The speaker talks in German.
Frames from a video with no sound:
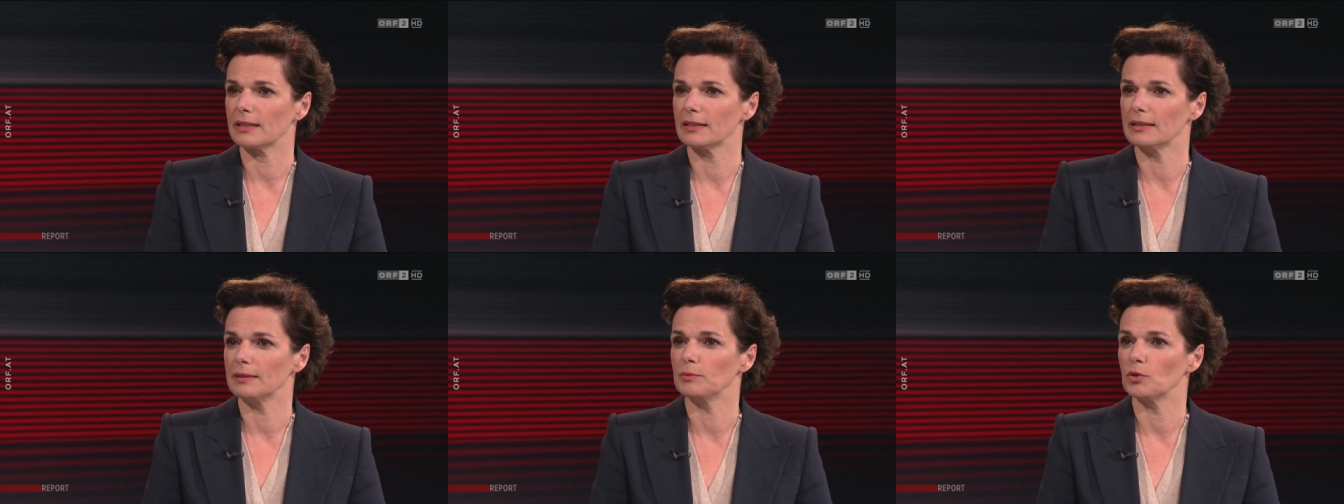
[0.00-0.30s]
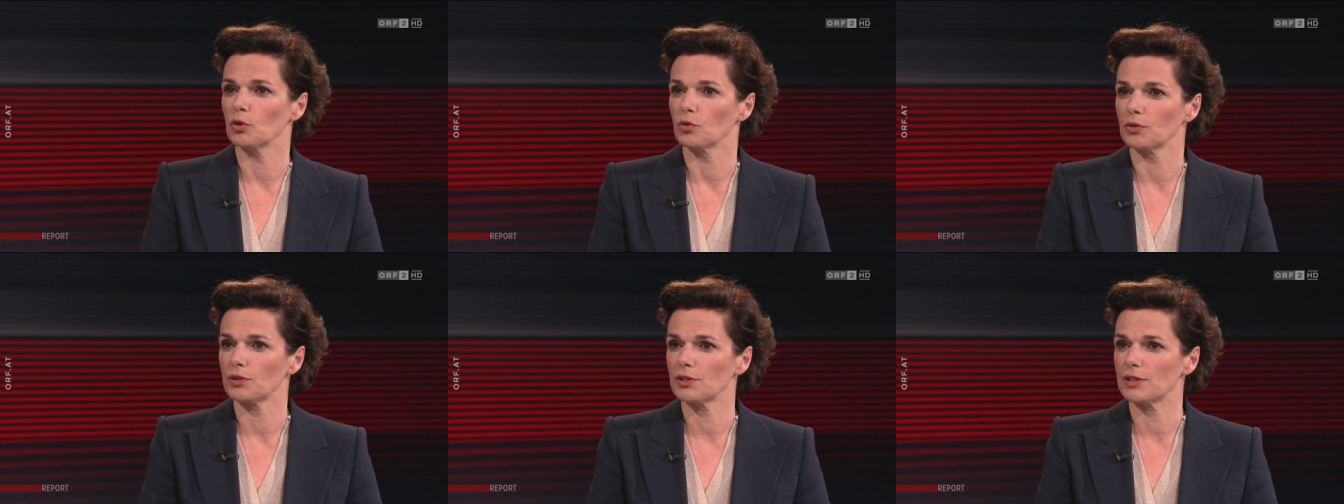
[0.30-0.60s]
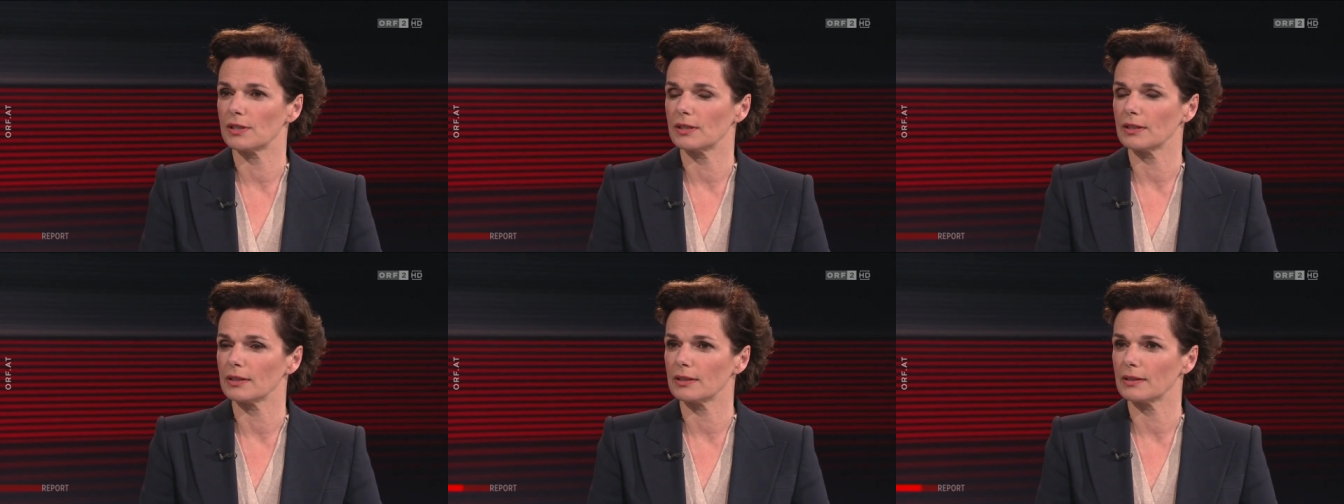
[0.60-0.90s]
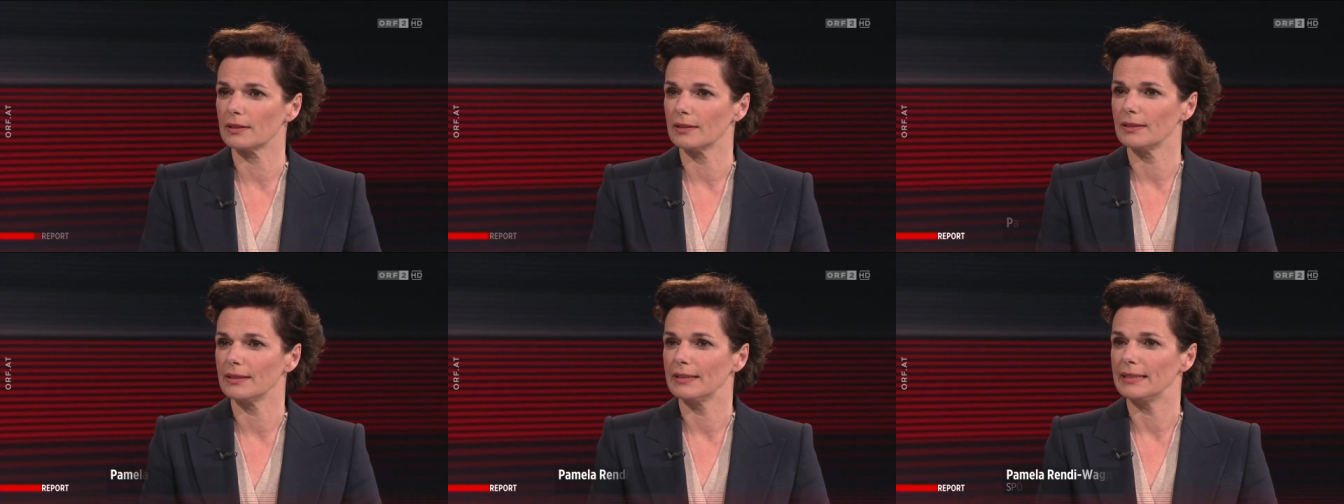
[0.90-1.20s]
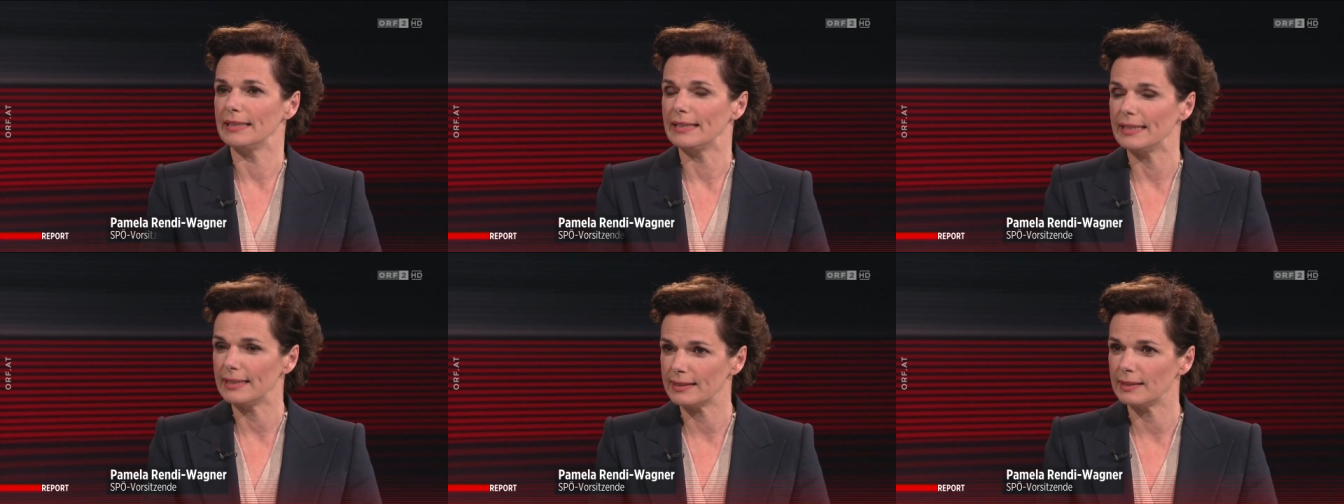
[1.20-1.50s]
an dem Donnerstag
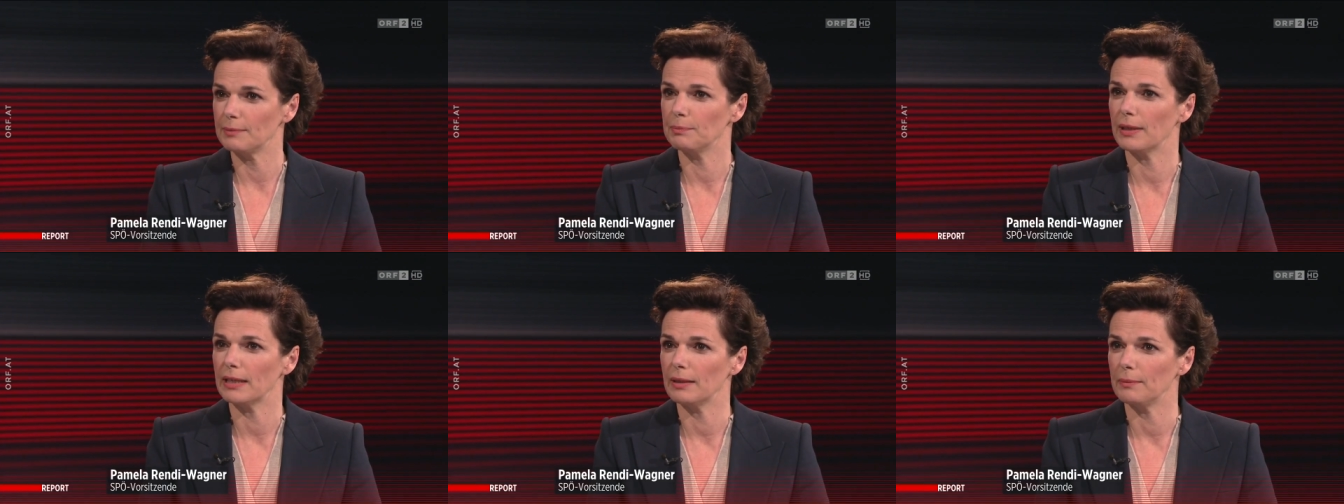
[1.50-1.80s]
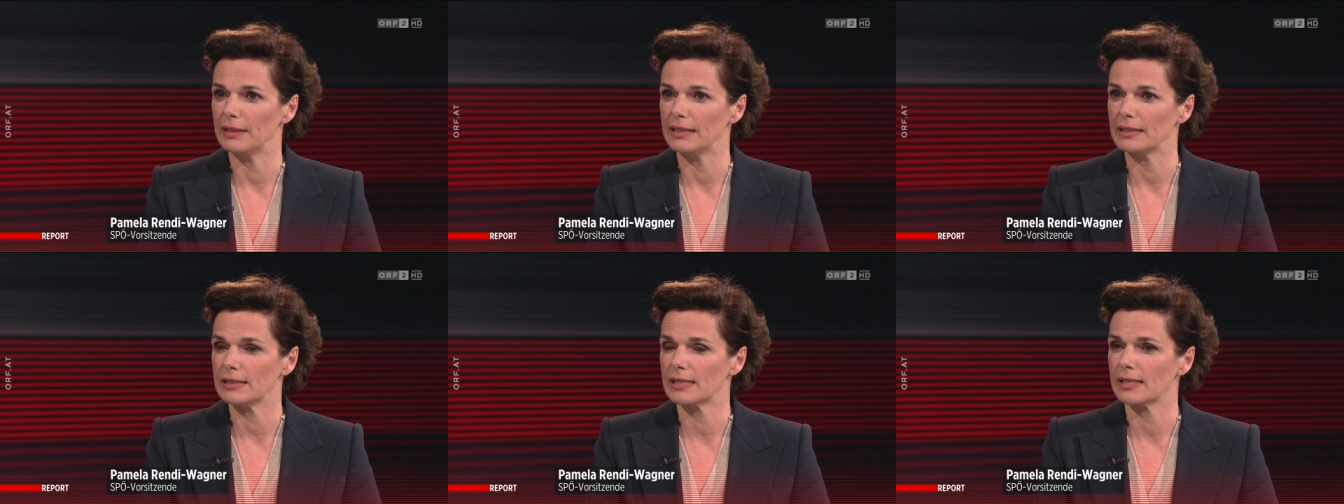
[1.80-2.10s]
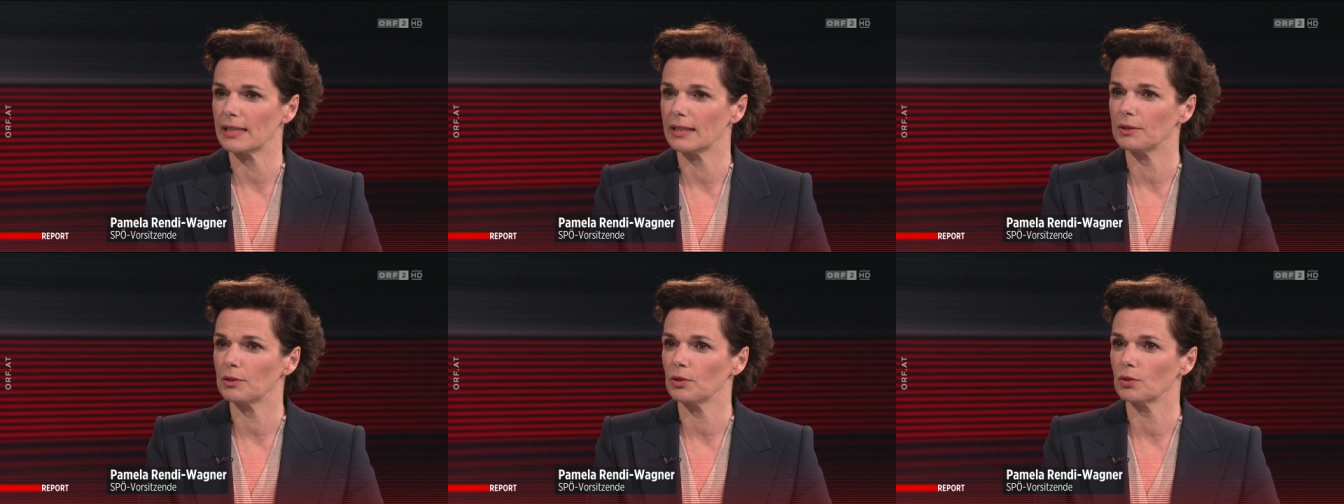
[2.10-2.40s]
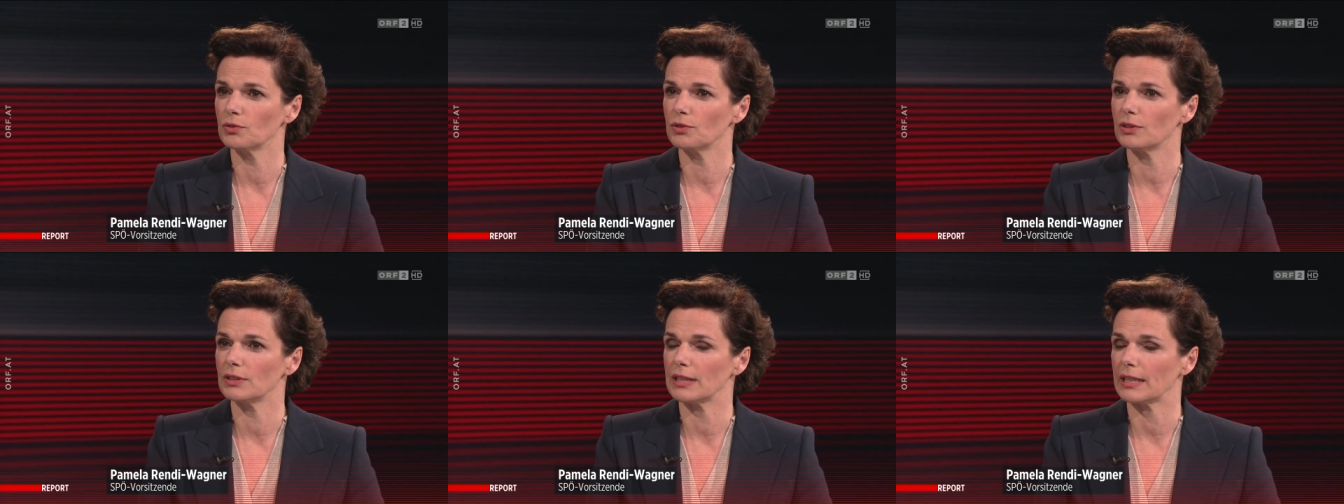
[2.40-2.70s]
nicht im Parlament sein konnte,